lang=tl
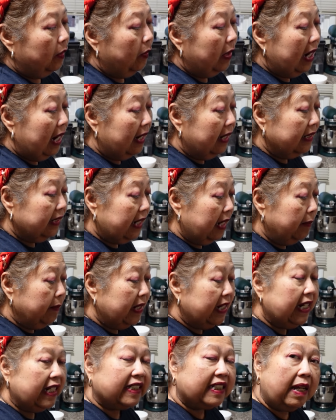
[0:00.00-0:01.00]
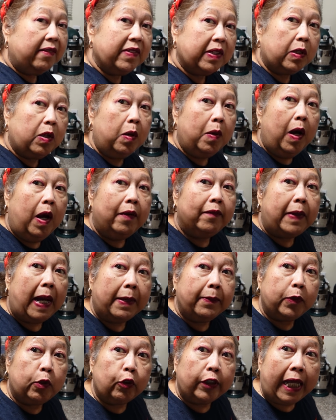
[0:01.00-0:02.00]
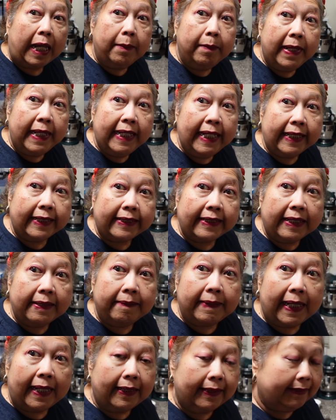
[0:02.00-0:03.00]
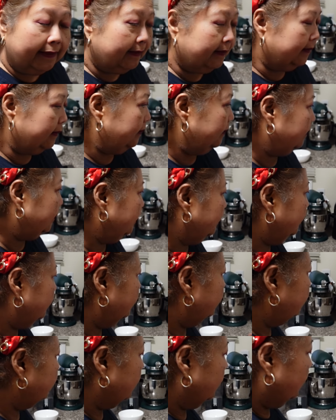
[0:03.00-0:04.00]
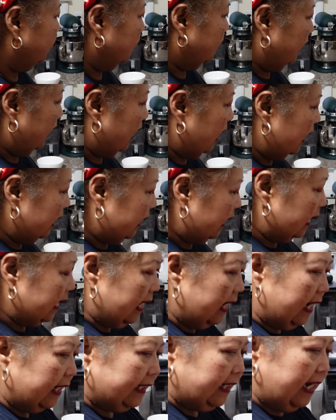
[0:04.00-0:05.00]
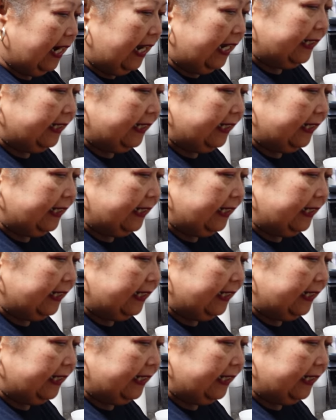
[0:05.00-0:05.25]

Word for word: Wala pang 10 minutes. Sabi ko, 5 to 10 minutes, di ba? Mm. Ilalagay na natin ang